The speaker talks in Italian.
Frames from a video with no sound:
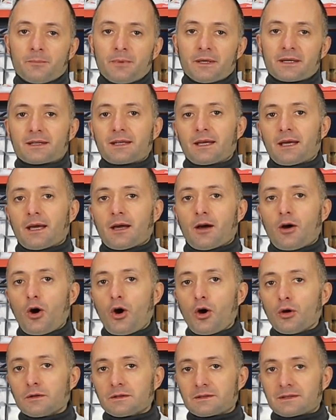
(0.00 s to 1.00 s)
perché
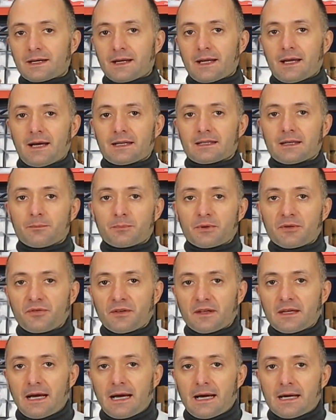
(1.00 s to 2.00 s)
oltre ad
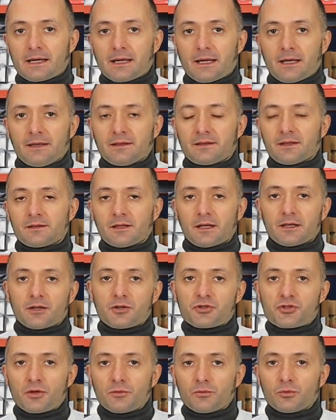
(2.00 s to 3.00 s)
amplificare i segnali
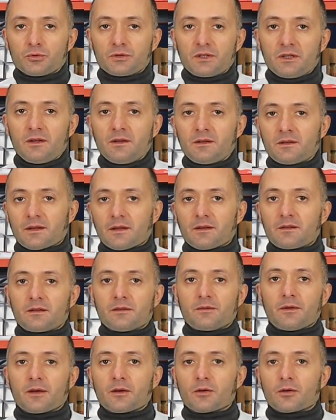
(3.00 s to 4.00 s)
ricevuti, gli
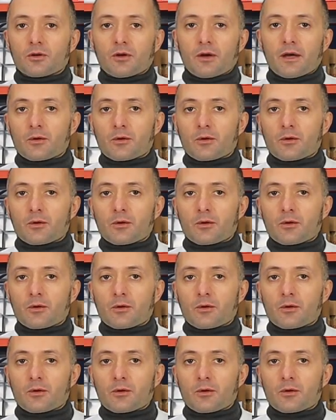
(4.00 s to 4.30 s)
stessi vengono